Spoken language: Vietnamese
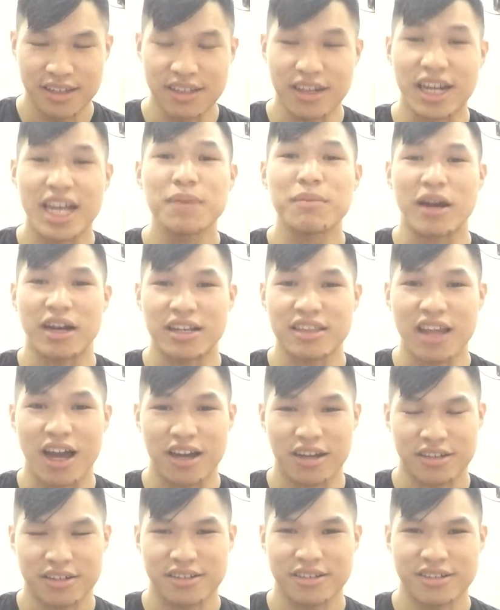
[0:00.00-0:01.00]
những cái bệnh tật
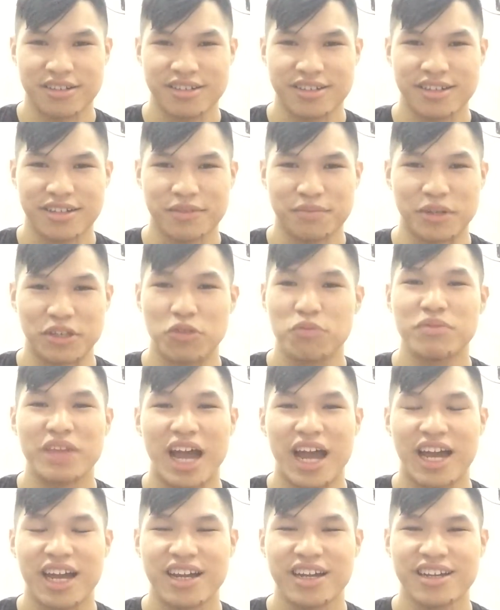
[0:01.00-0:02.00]
mà chúng
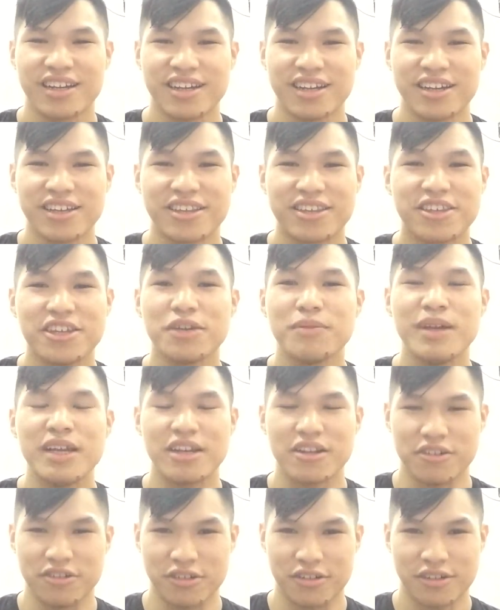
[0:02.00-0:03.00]
ta chưa biết
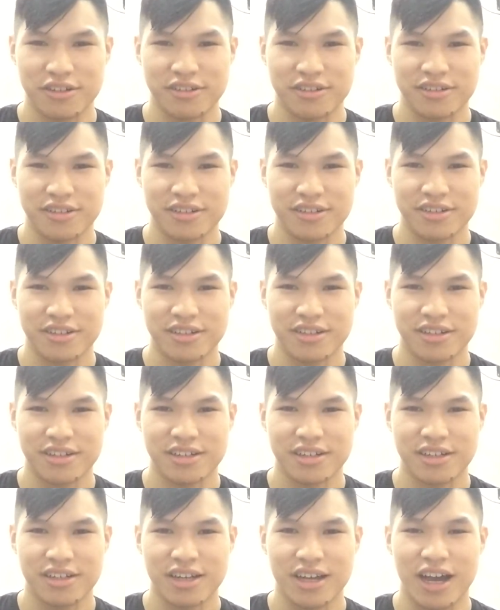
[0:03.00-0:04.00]
được
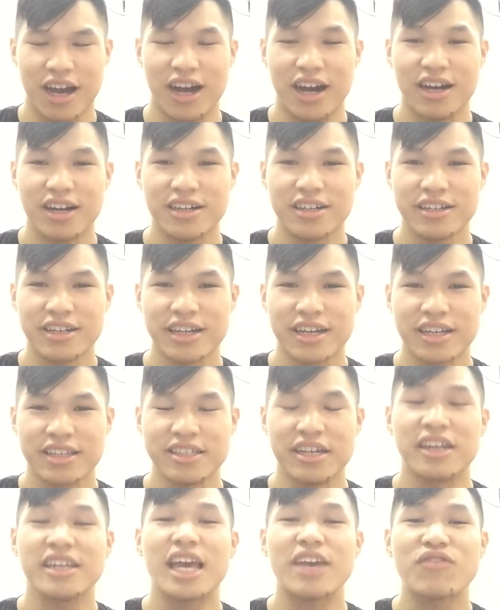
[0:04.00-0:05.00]
ở
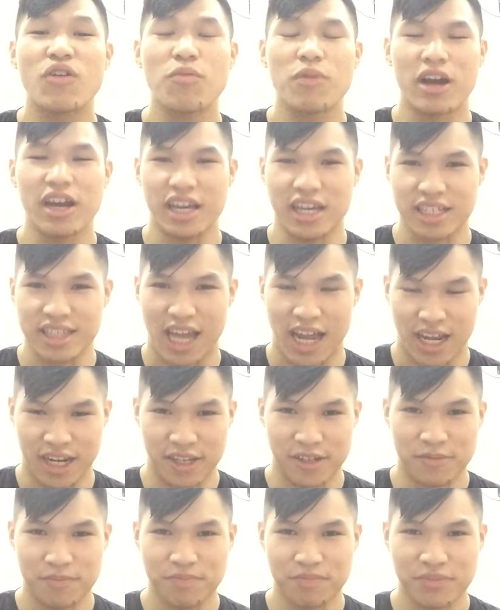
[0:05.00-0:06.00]
những giây phút ở hiện tại
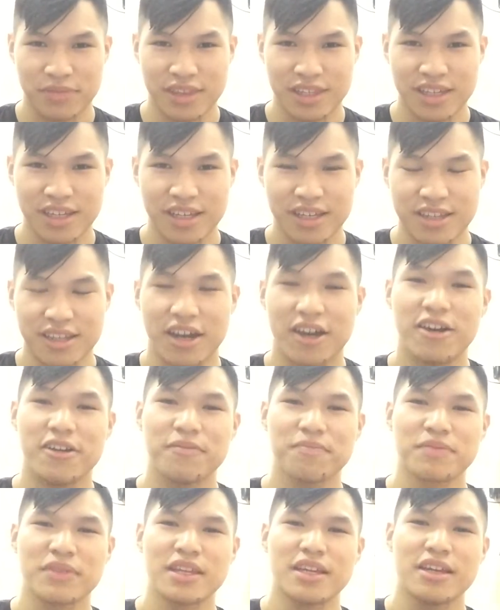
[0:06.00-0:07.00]
đó.
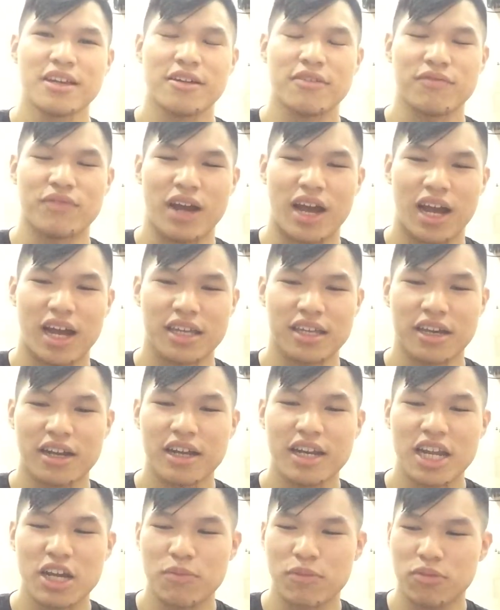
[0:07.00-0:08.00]
Và những
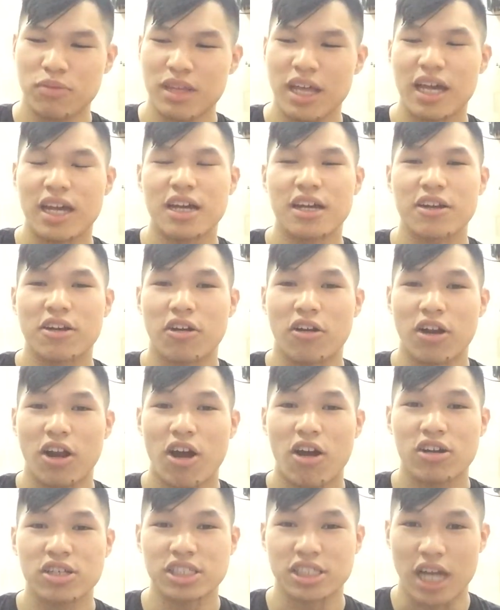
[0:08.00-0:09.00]
cái điều mà chúng ta còn
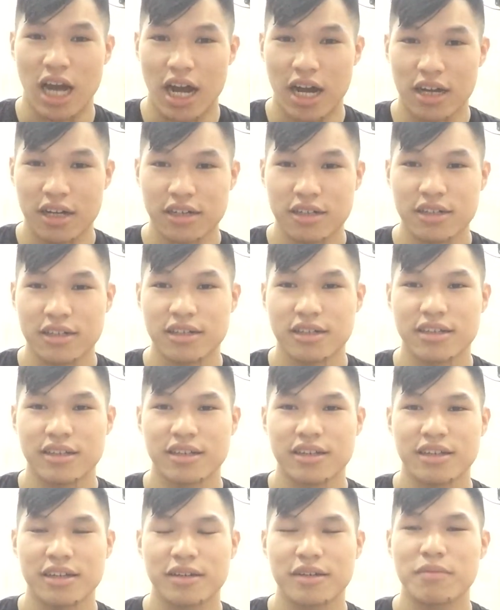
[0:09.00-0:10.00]
lo sợ
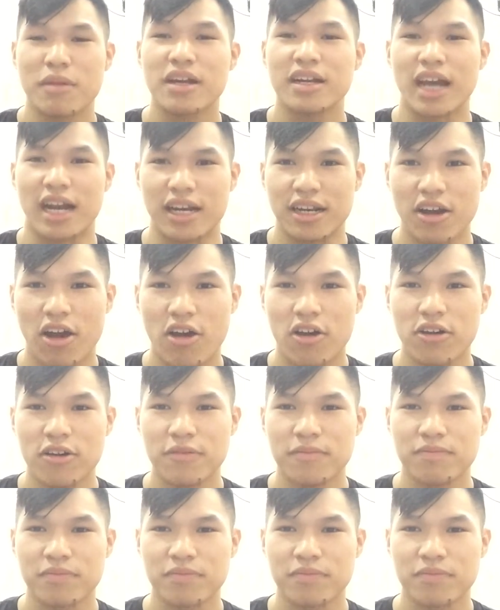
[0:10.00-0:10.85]
bên cạnh đó,